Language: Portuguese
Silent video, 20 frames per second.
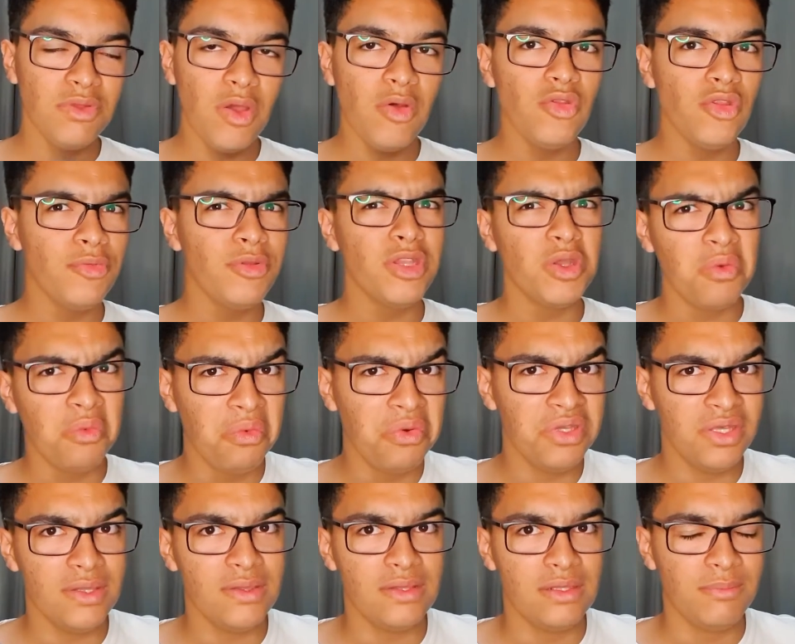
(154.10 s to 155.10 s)
não é um nome tão
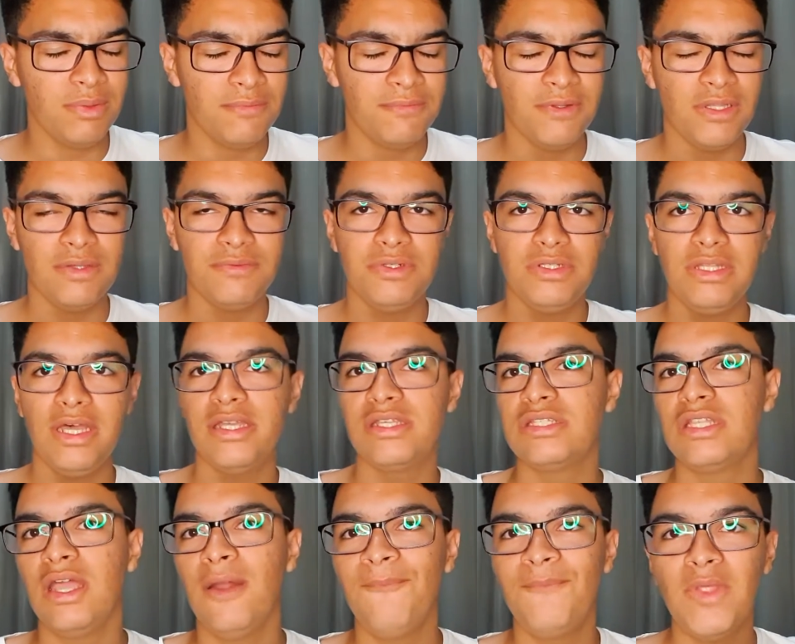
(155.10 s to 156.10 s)
ruim assim, pra falar a verdade,
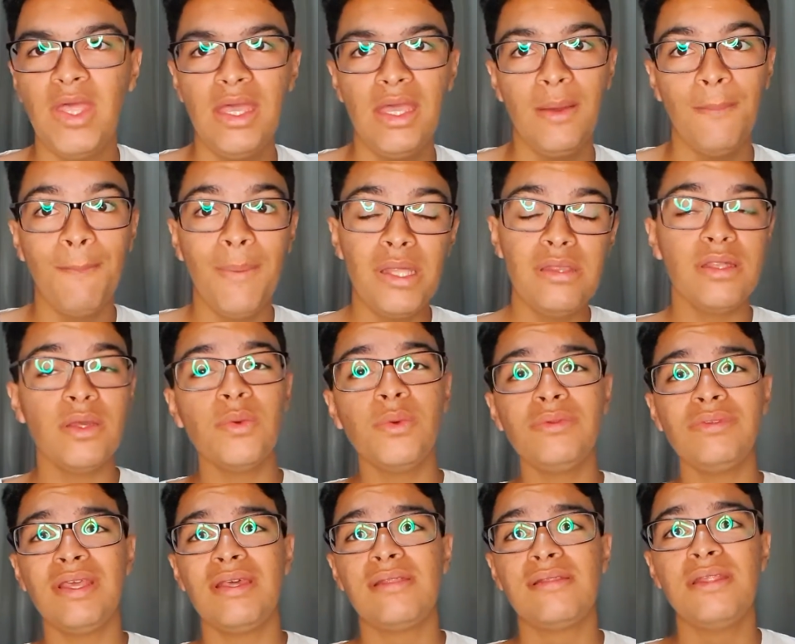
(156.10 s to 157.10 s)
né? Mas o que
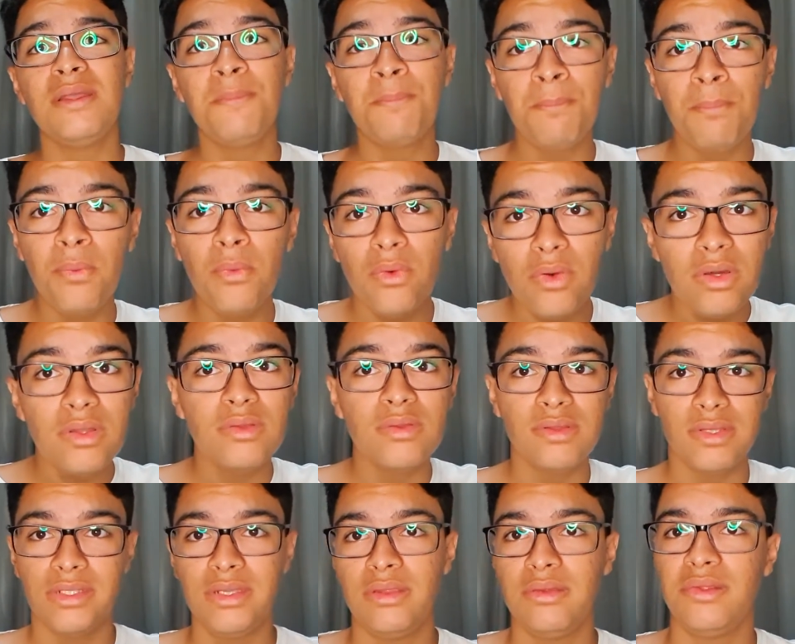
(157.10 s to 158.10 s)
acontece? Depois
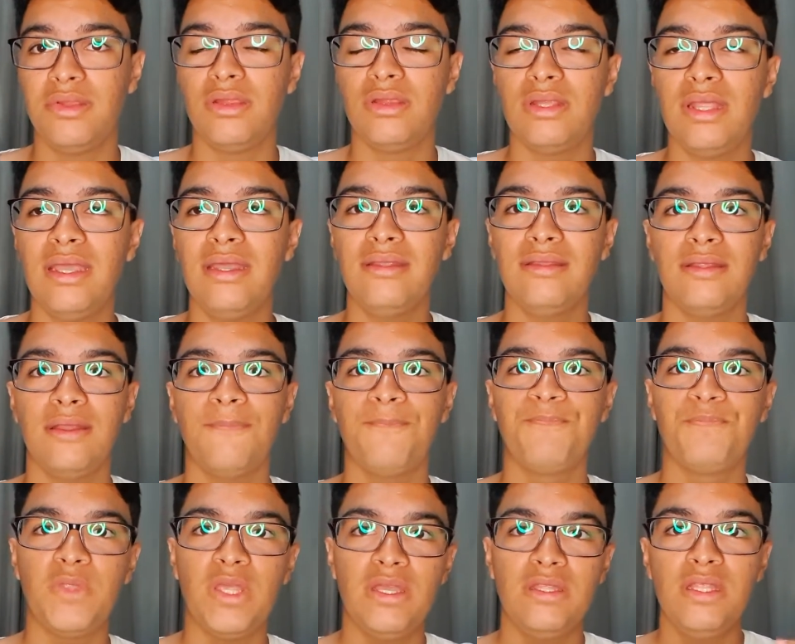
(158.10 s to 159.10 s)
dos anos 80,
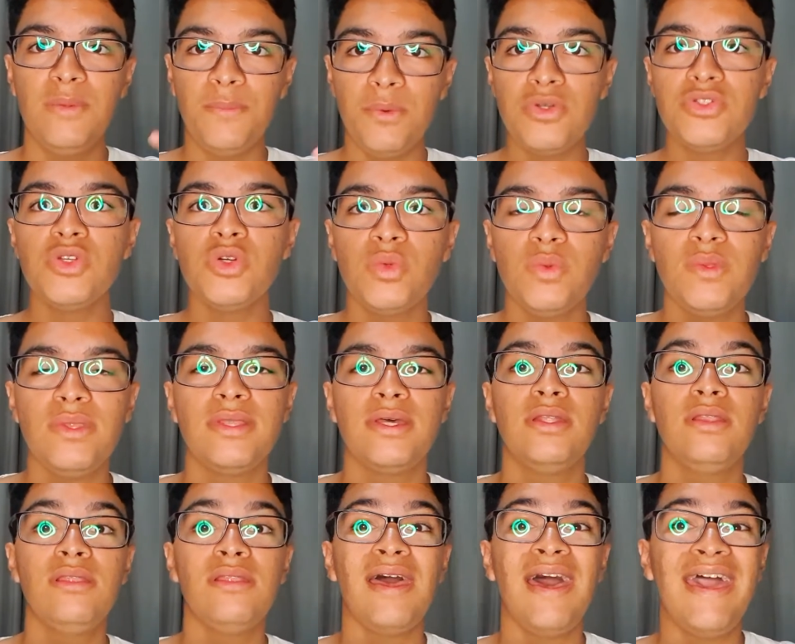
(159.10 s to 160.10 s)
depois de alguns
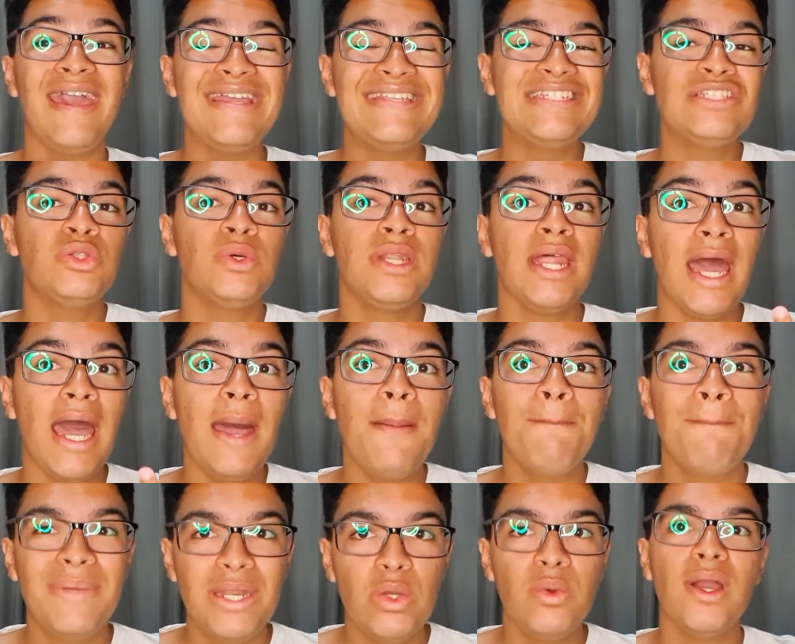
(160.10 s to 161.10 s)
anos, a editora
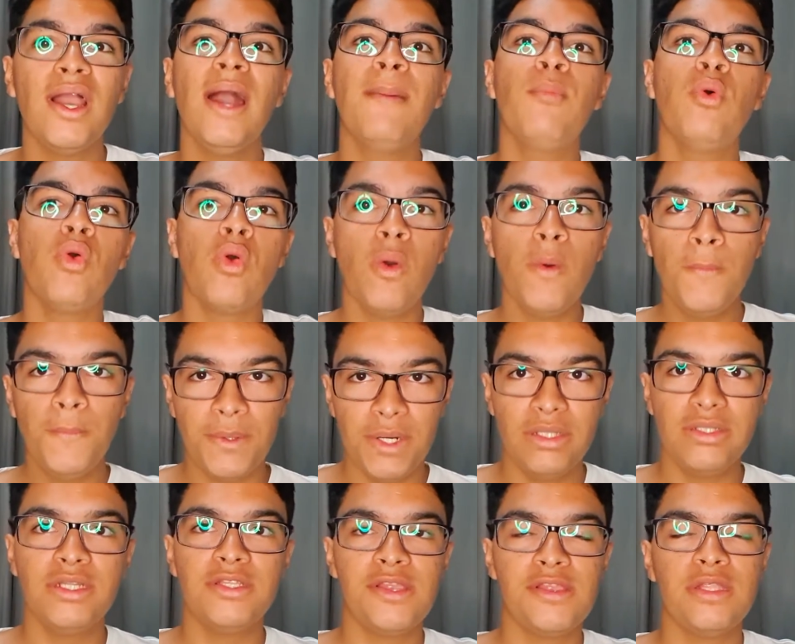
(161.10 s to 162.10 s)
Abril acabou
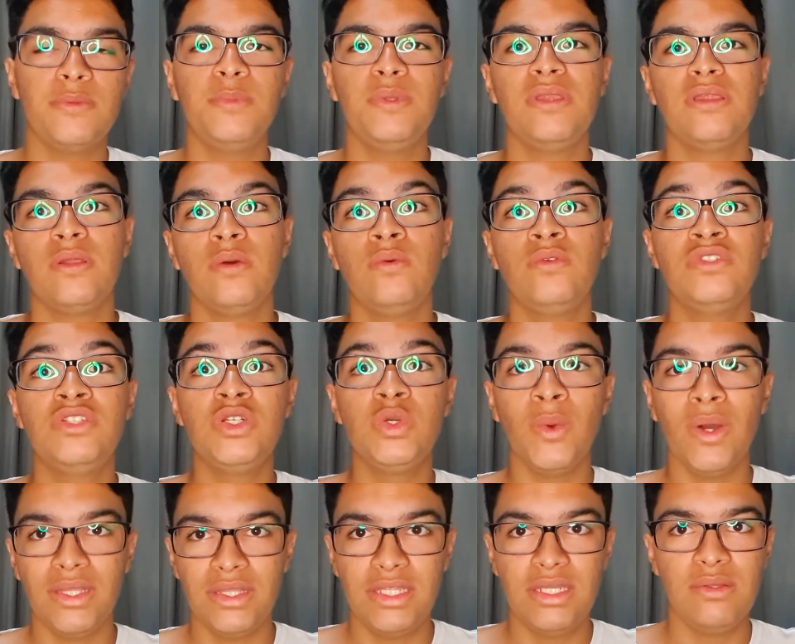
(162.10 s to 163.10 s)
comprando a distribuição de
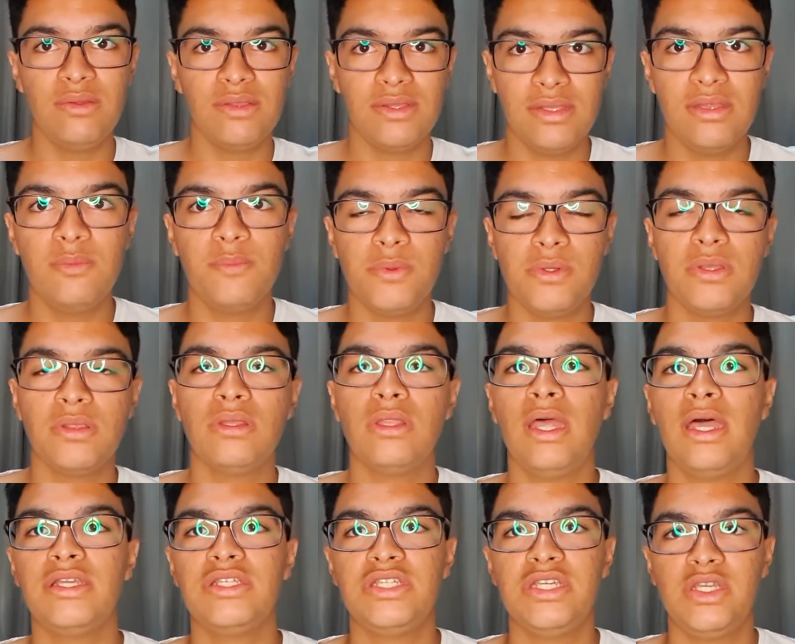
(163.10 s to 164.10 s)
quadrinhos desse
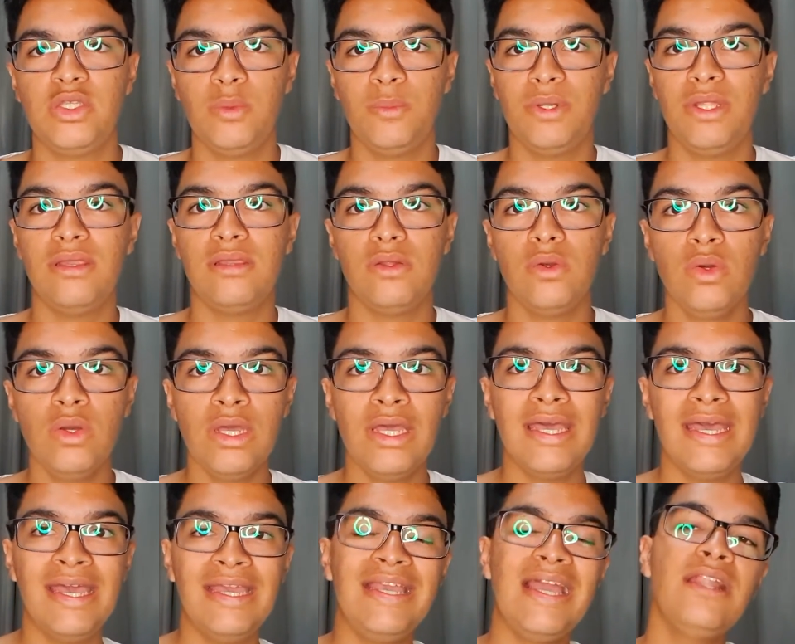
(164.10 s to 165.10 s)
personagem aqui no Brasil,
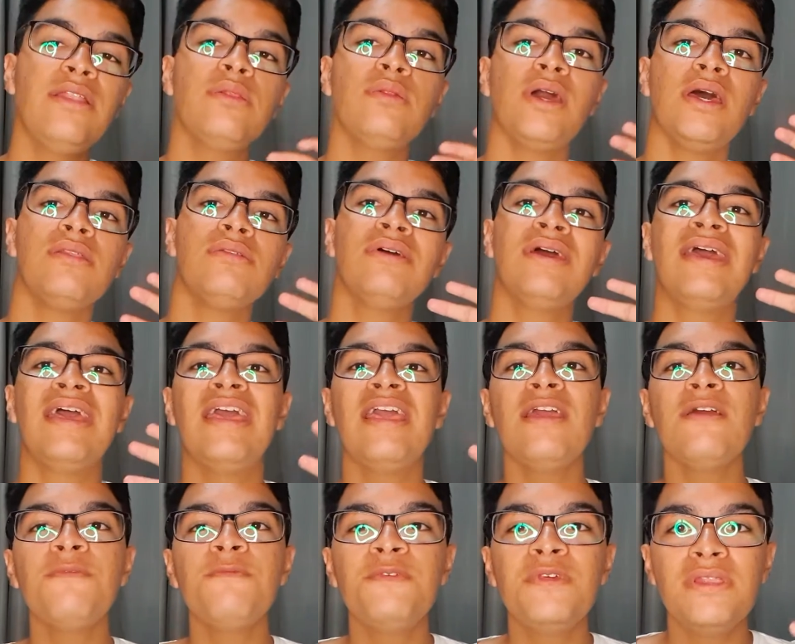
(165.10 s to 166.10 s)
e eles, no caso,
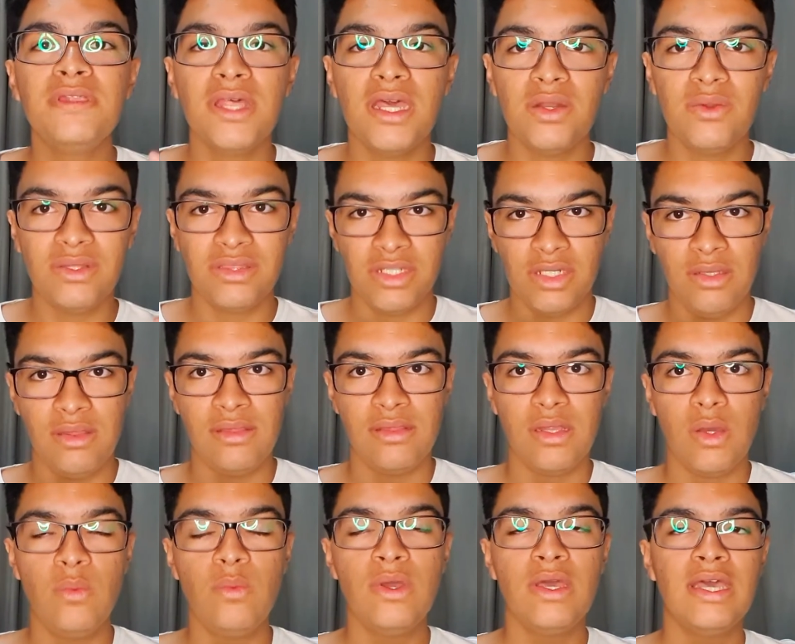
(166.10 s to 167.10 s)
refizeram a
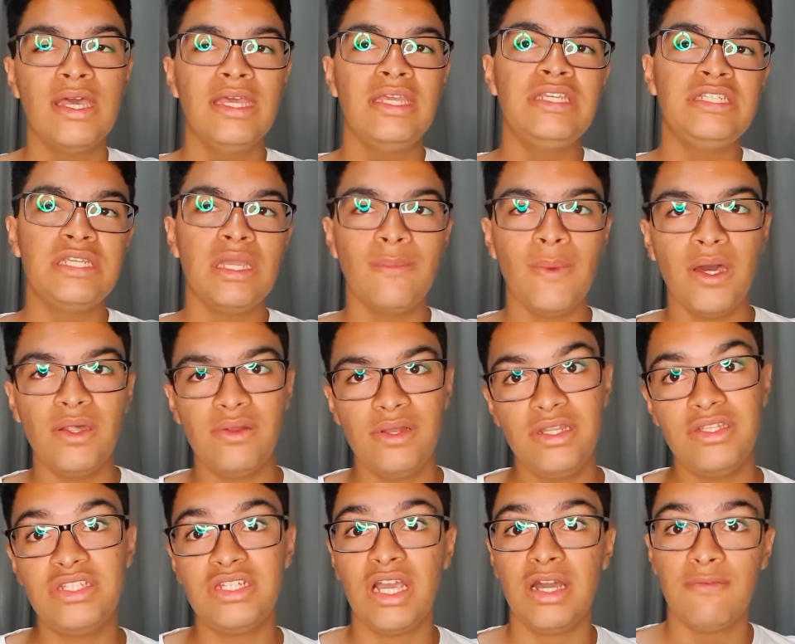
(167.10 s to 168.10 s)
tradução e chamaram ele
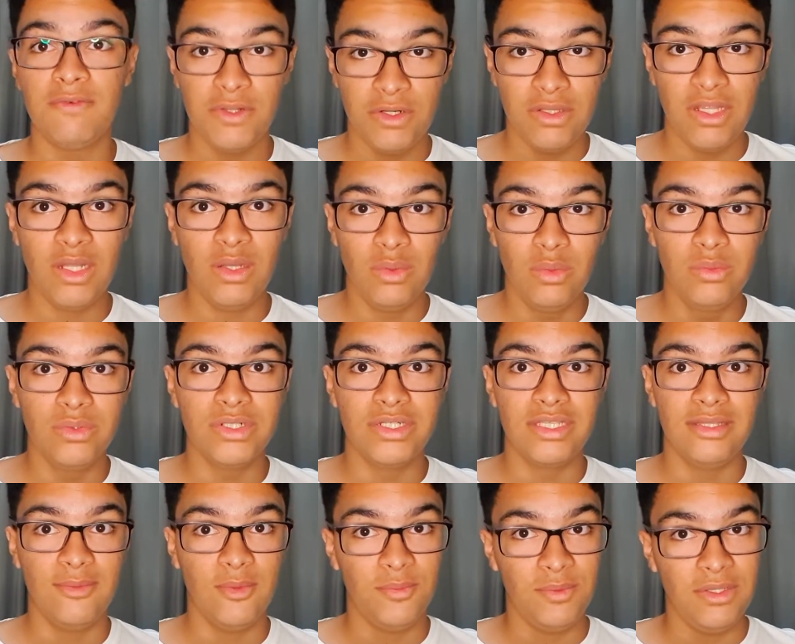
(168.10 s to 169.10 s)
de Cavaleiro da Lua, que,
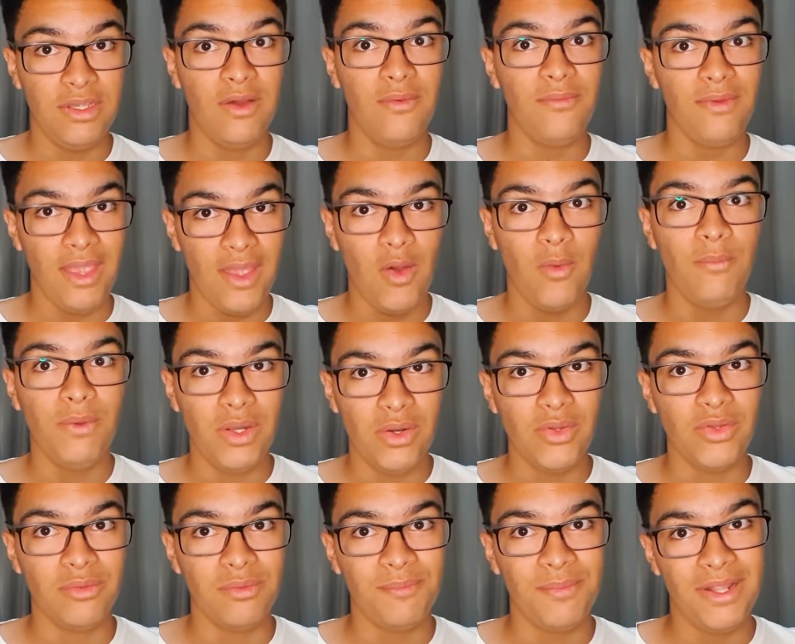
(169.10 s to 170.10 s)
na minha opinião, é o melhor
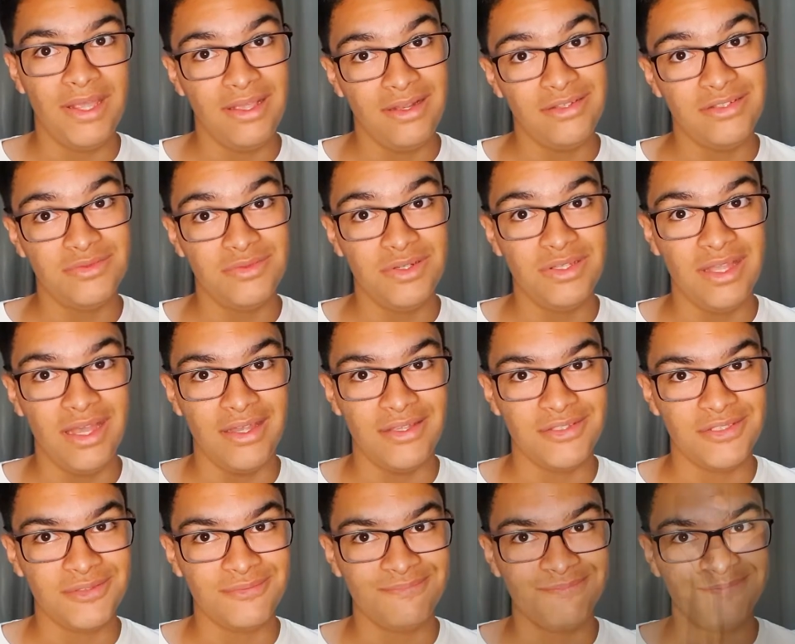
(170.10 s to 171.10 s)
nome pra ele de verdade.